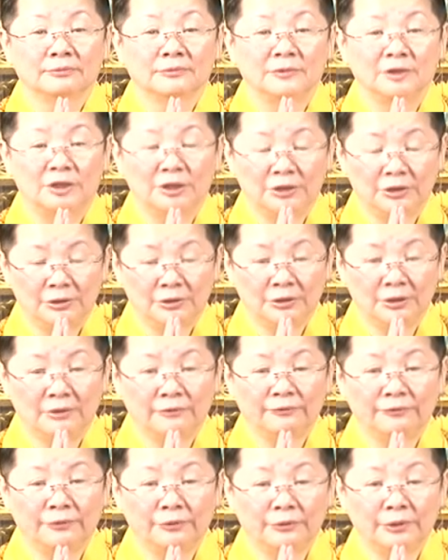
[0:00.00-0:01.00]
祈求
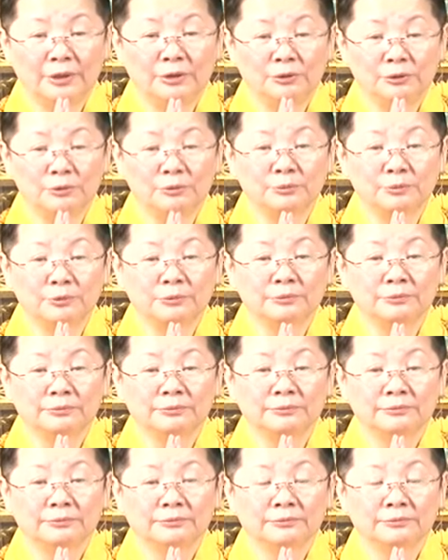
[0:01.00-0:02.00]
真福会度母
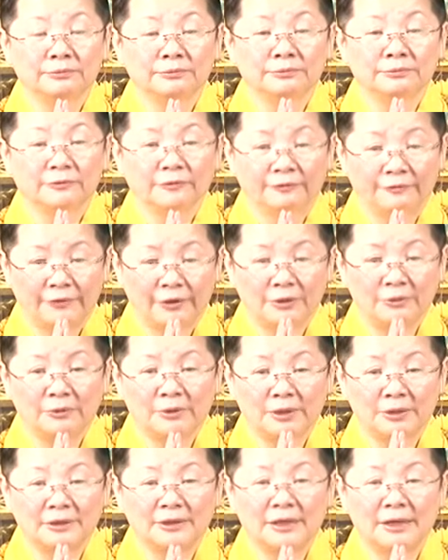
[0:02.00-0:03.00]
放
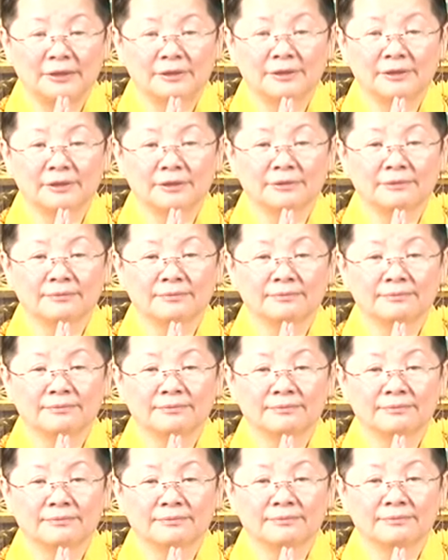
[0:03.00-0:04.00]
光加持。
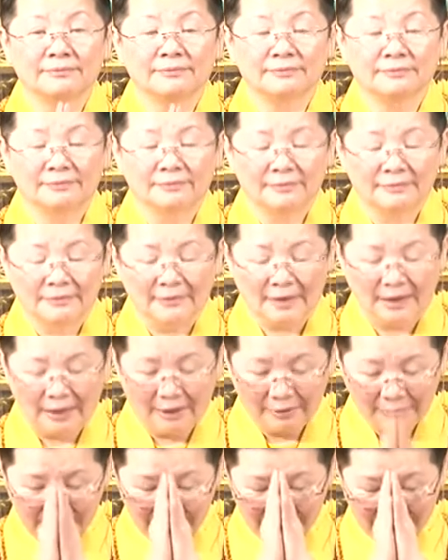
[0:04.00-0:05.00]

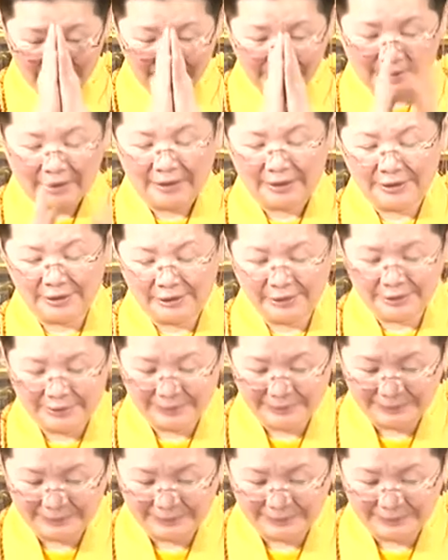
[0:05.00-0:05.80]
好，我们开始。